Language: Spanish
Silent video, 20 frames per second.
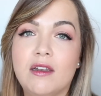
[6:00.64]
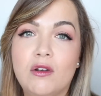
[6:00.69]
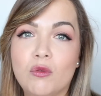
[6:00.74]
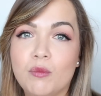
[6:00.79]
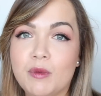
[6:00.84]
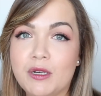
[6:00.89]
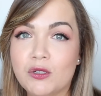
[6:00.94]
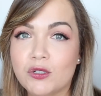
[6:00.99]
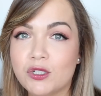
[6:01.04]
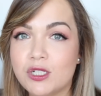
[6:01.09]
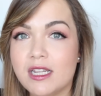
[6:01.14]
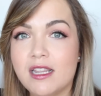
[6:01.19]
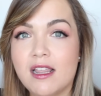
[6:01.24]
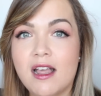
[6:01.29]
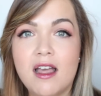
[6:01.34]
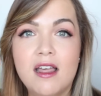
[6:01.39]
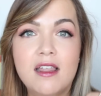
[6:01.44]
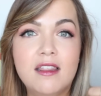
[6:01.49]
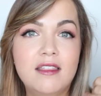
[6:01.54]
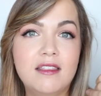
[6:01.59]
ni
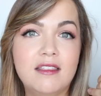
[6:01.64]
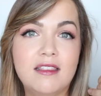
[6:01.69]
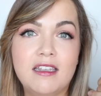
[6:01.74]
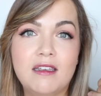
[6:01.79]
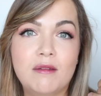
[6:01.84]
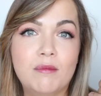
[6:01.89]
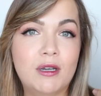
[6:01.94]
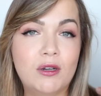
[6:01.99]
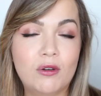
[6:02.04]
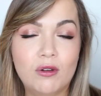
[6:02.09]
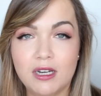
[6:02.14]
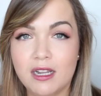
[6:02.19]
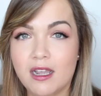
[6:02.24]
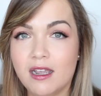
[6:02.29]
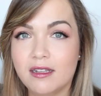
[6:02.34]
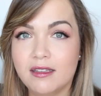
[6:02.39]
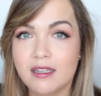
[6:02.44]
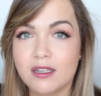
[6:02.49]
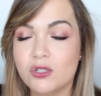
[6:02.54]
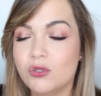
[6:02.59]
luminosidad, ni
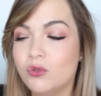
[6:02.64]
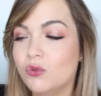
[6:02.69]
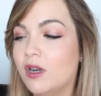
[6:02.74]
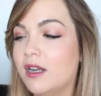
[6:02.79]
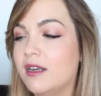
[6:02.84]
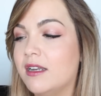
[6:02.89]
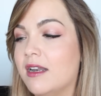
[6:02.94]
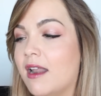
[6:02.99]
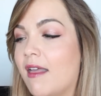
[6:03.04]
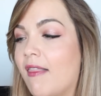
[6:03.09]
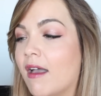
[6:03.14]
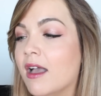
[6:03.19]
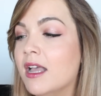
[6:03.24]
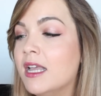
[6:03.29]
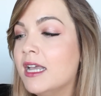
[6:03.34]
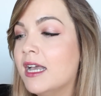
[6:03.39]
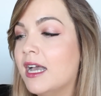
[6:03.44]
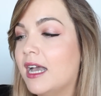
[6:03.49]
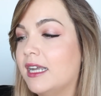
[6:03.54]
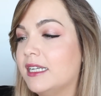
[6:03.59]
mejoría de textura, ni nada.
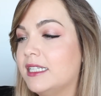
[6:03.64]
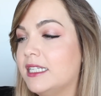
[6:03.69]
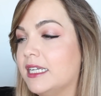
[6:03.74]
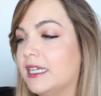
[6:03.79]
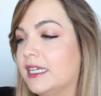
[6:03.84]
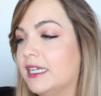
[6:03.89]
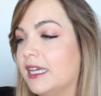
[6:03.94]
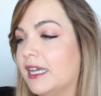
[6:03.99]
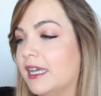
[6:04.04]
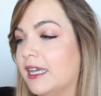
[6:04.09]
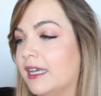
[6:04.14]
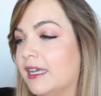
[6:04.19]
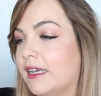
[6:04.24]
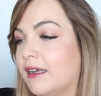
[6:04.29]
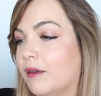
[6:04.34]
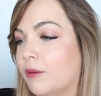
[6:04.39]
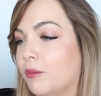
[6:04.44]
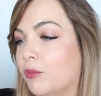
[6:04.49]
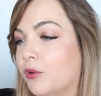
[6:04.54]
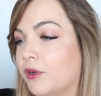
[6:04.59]
Así
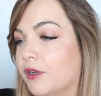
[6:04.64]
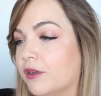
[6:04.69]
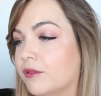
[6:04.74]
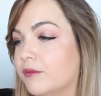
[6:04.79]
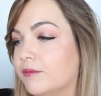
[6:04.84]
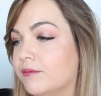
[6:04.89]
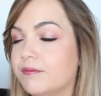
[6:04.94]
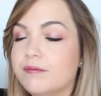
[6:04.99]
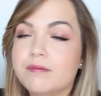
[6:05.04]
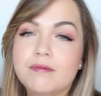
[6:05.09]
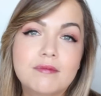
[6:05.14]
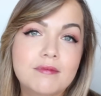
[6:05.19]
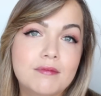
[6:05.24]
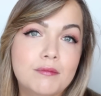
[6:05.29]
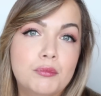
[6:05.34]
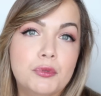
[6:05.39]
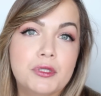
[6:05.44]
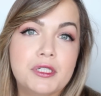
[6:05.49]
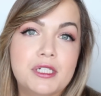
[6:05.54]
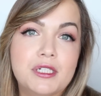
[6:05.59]
que, bueno,
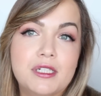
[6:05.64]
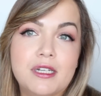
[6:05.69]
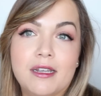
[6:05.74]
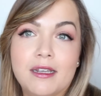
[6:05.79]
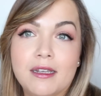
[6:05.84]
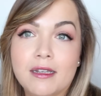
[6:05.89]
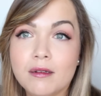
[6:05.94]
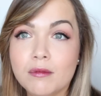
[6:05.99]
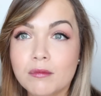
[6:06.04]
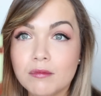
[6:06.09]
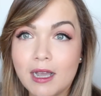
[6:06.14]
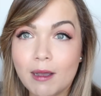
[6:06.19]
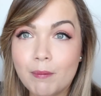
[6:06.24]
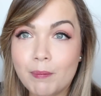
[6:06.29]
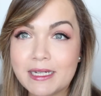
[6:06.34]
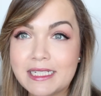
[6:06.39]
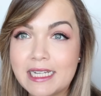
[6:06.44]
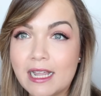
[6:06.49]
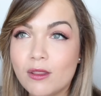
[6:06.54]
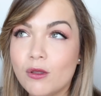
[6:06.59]
pues eh, ha
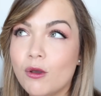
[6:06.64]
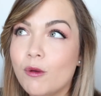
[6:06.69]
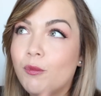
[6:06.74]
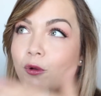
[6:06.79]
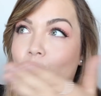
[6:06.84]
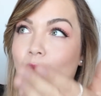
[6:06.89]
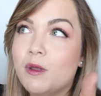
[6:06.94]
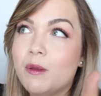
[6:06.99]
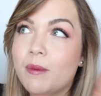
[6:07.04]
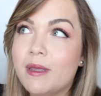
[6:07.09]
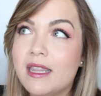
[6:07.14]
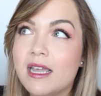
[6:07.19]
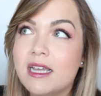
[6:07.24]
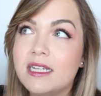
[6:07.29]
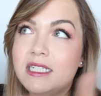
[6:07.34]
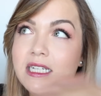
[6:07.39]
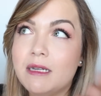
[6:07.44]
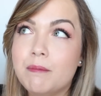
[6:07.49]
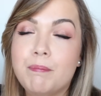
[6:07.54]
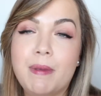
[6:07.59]
pasado por mi
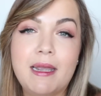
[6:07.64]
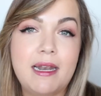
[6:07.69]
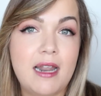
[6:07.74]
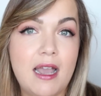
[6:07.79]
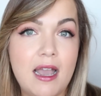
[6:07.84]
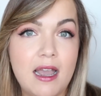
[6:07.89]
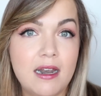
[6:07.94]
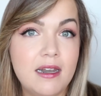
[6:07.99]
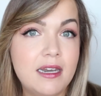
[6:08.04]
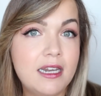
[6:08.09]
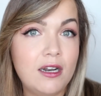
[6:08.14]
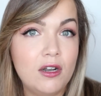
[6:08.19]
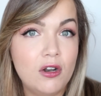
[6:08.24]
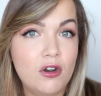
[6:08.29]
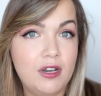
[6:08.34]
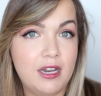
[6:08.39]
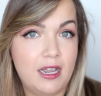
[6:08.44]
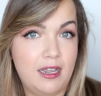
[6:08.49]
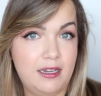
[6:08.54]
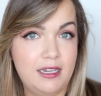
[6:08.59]
vida sin pena ni
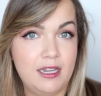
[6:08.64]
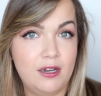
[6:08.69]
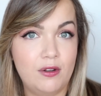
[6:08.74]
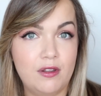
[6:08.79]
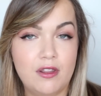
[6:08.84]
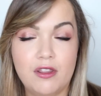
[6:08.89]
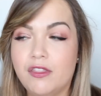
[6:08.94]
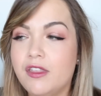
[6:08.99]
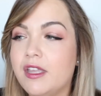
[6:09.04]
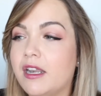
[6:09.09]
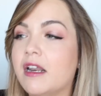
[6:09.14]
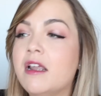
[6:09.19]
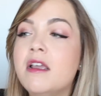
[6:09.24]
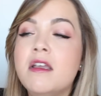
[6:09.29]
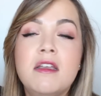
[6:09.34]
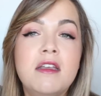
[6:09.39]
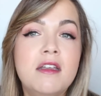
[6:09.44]
gloria, quiero decir.